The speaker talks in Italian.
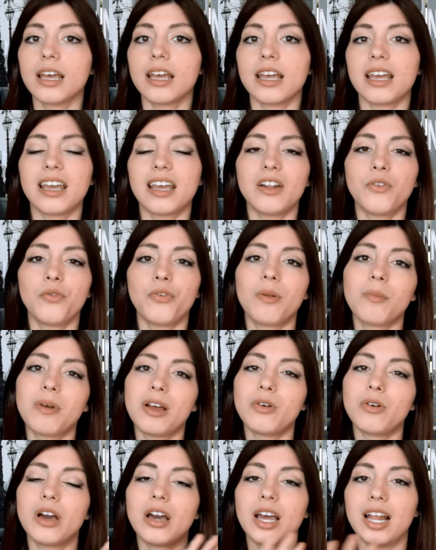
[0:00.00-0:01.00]
e il film
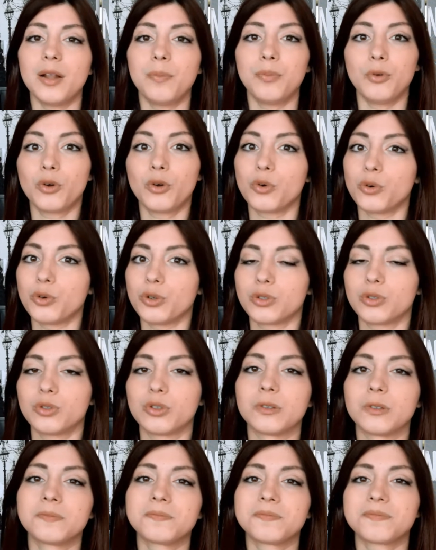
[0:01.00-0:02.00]
è il più
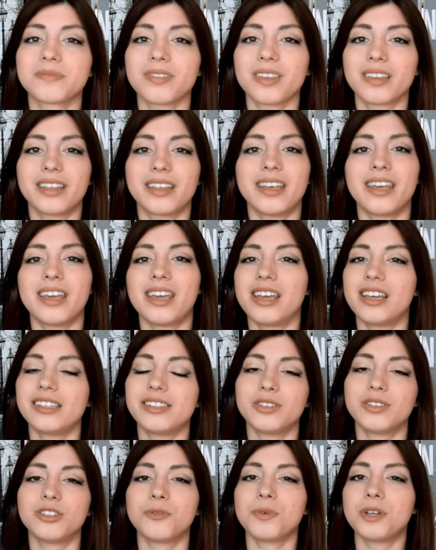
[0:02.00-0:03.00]
corto e
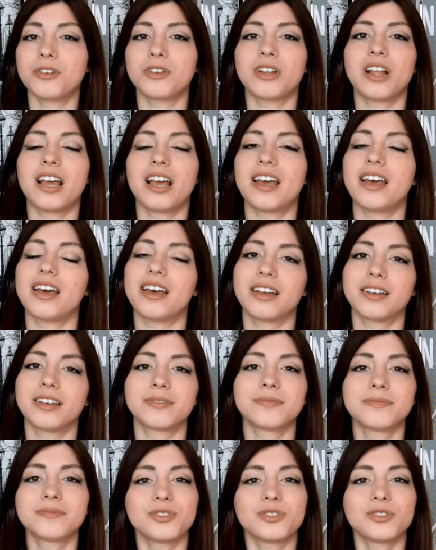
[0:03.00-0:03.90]
secondo me non è,